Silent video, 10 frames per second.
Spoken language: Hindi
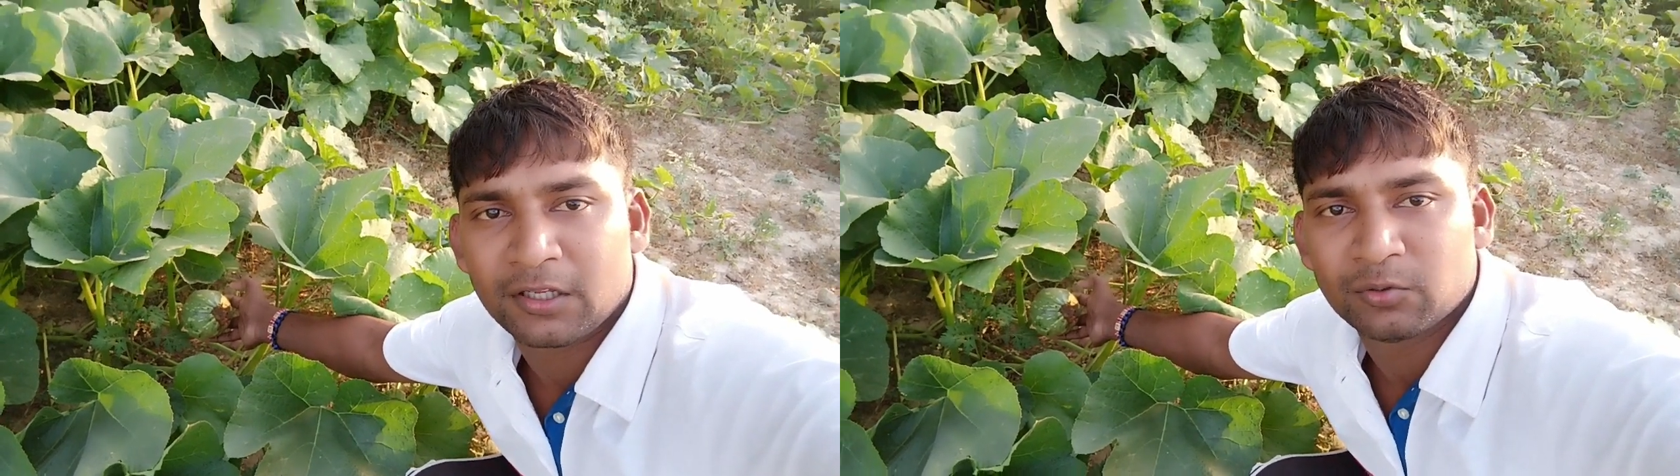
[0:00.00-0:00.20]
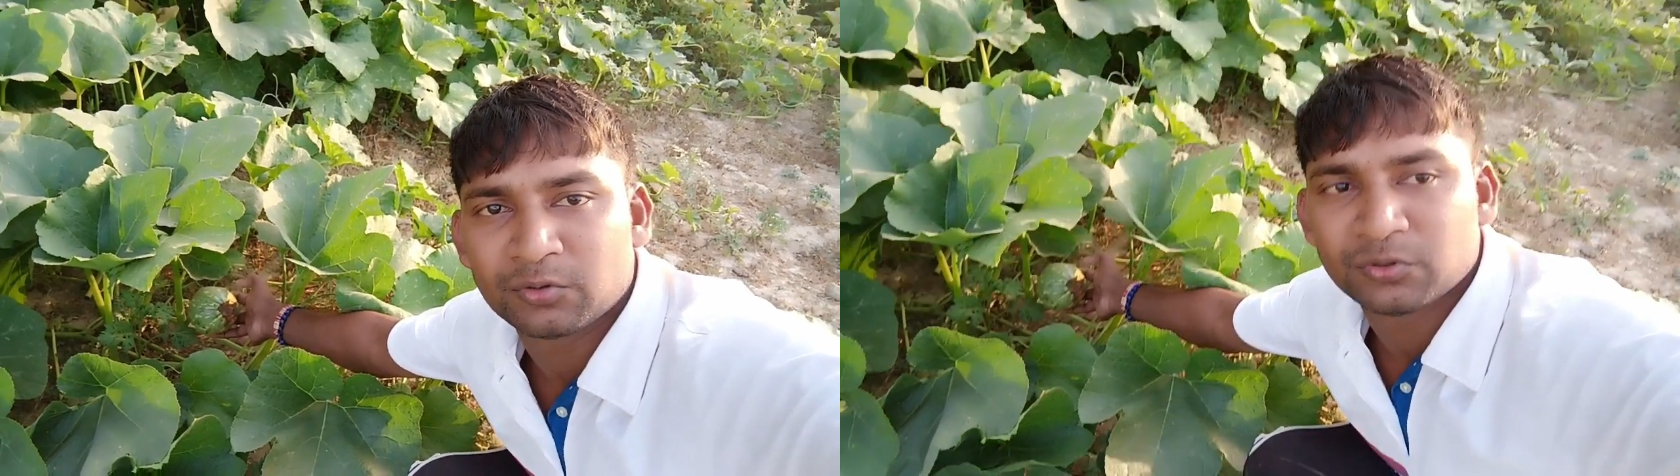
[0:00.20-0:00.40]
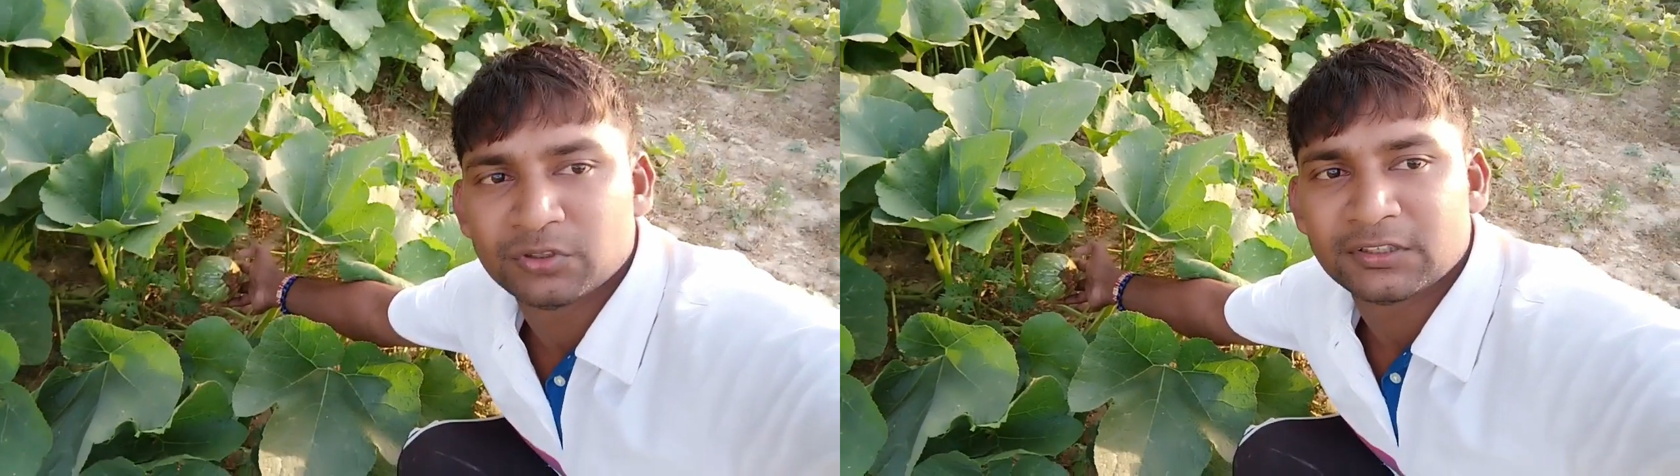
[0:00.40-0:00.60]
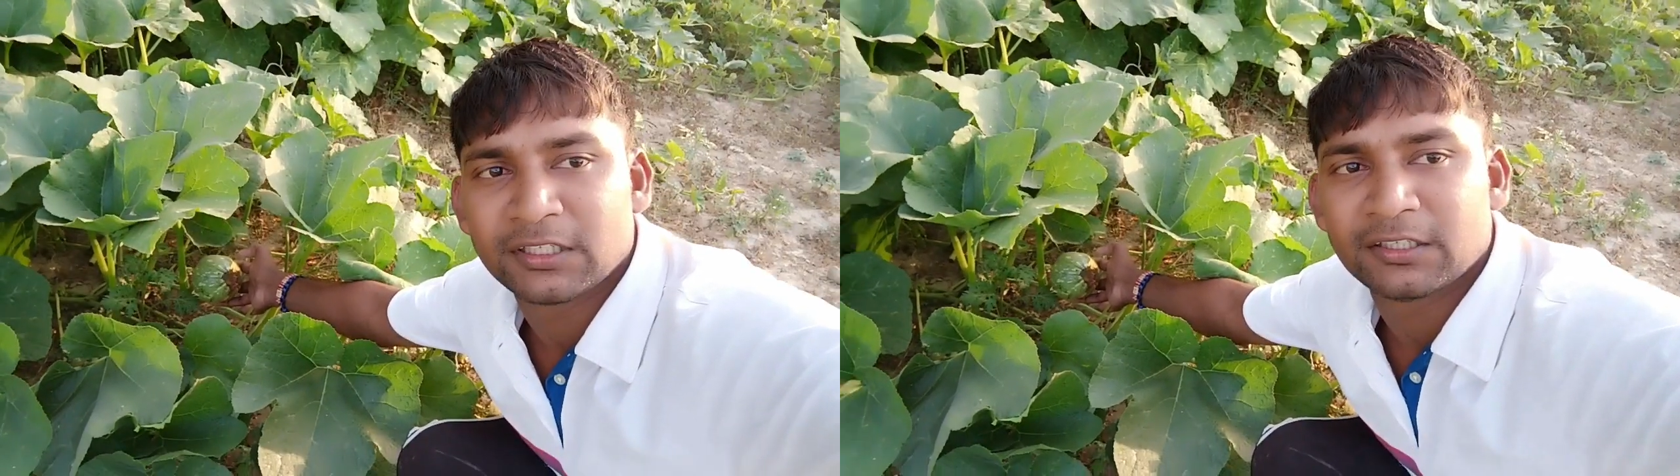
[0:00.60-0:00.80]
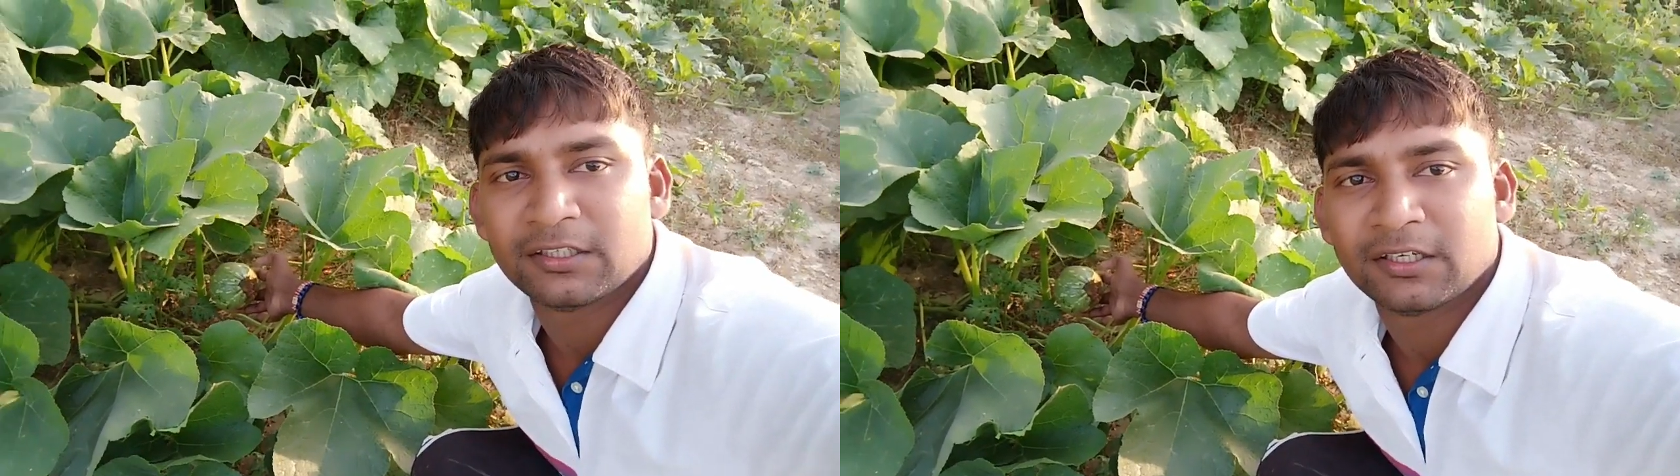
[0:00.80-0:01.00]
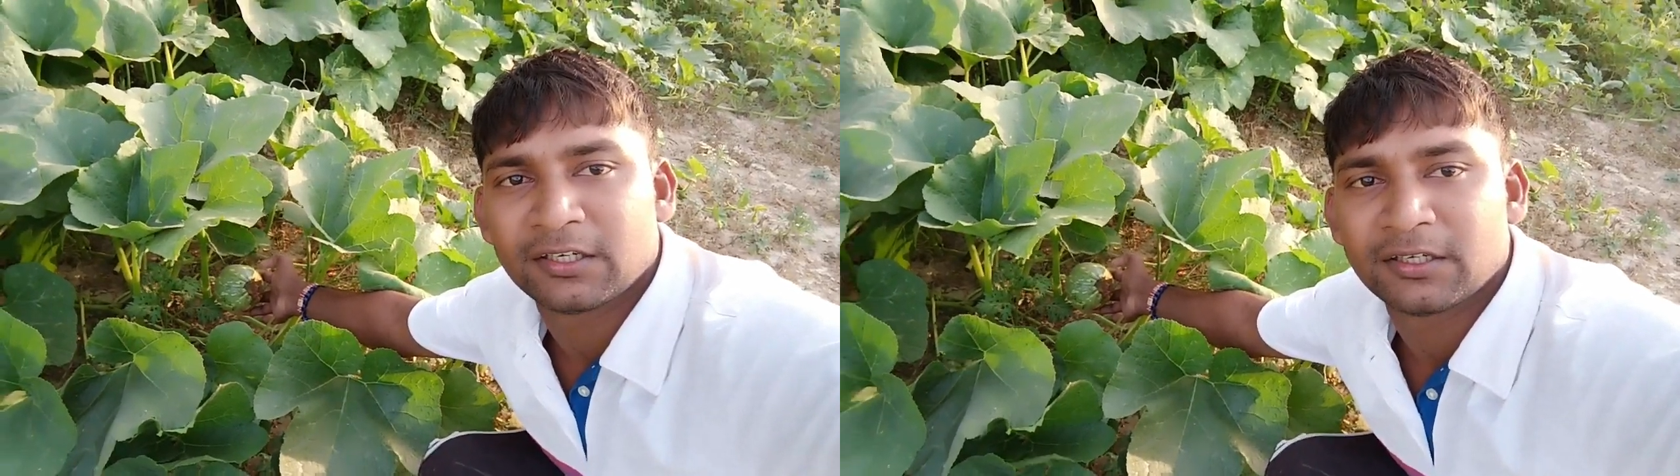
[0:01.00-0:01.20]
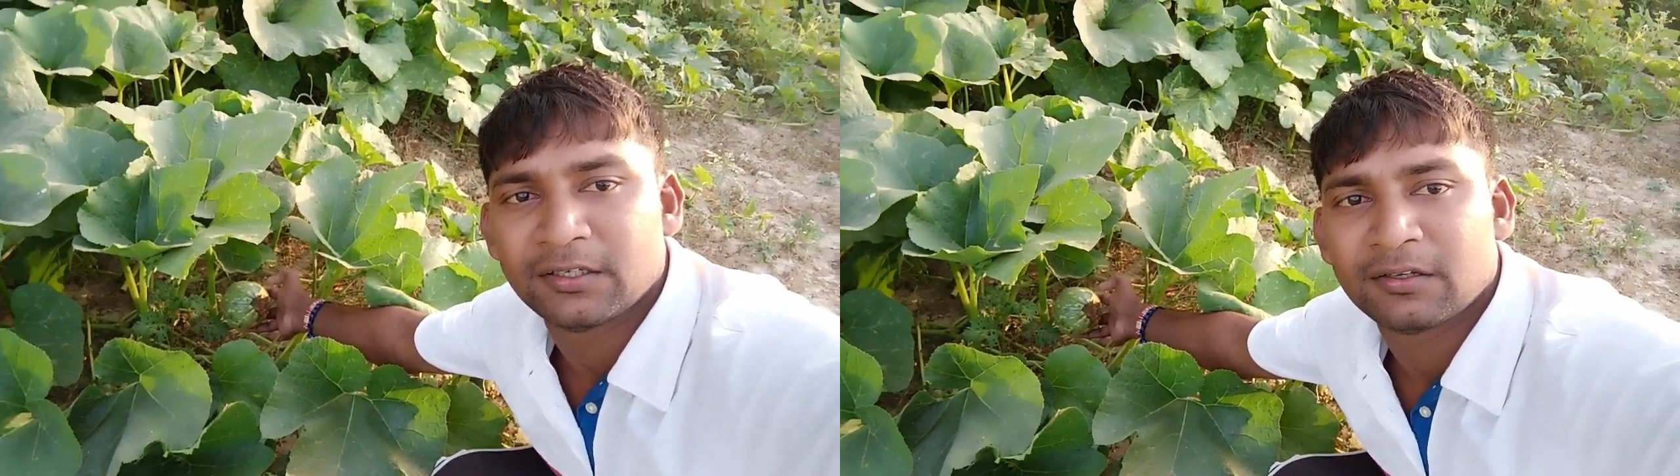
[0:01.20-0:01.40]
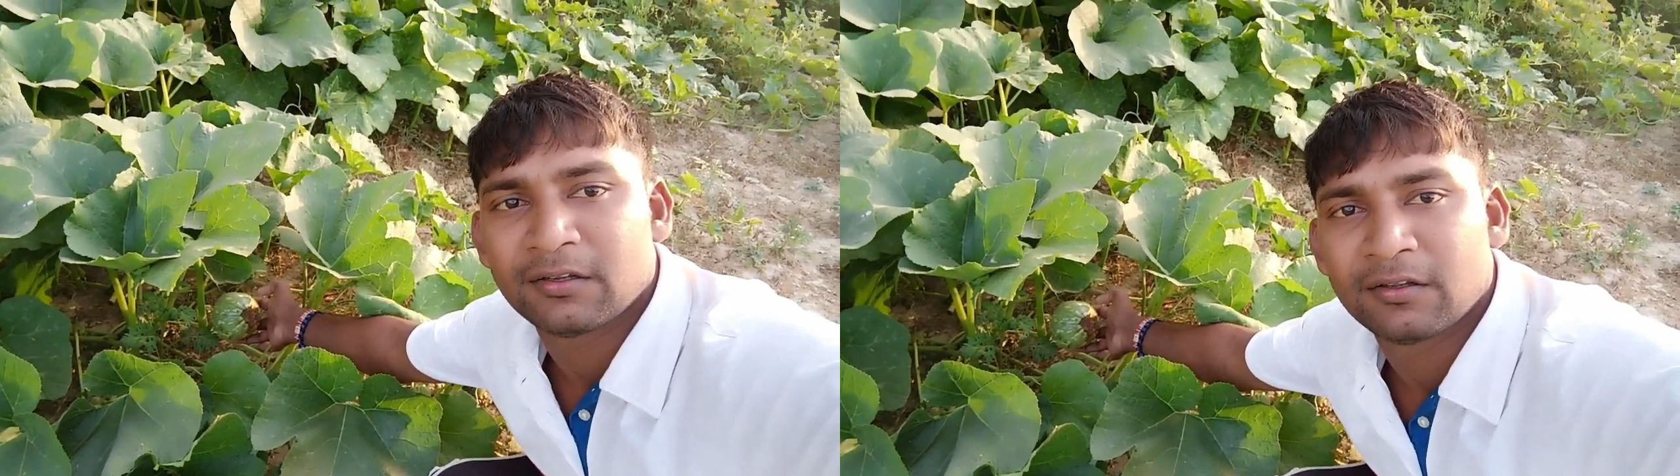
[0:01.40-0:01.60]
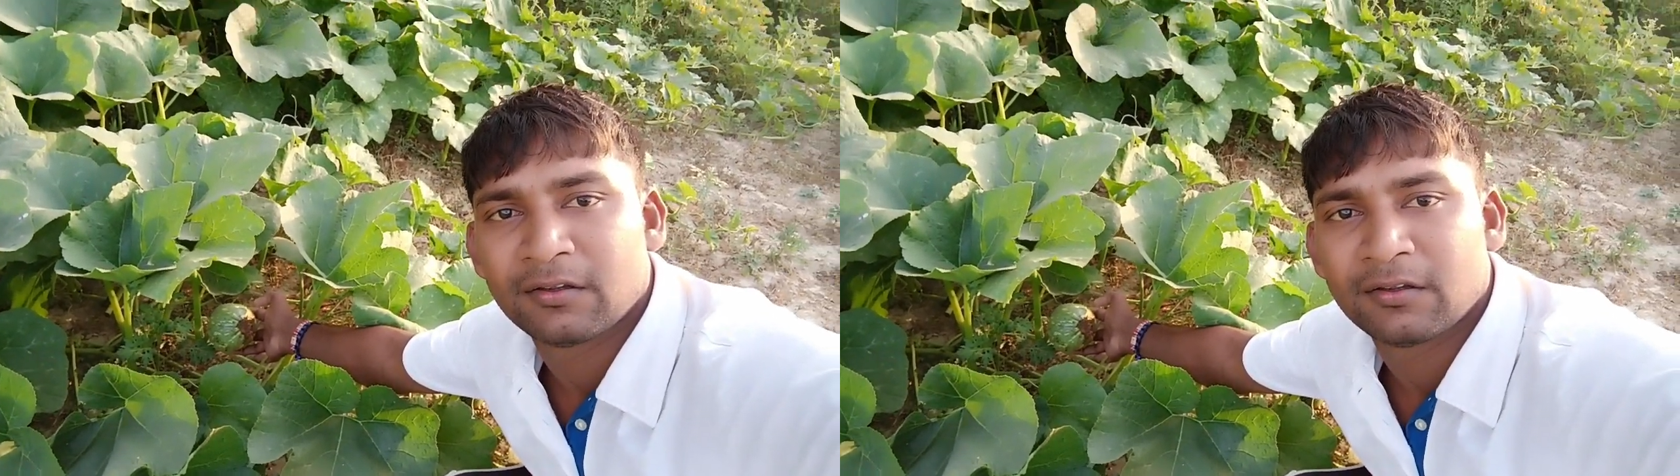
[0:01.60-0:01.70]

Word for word: रहा है दोस्तों जैसा कि देख रहे हैं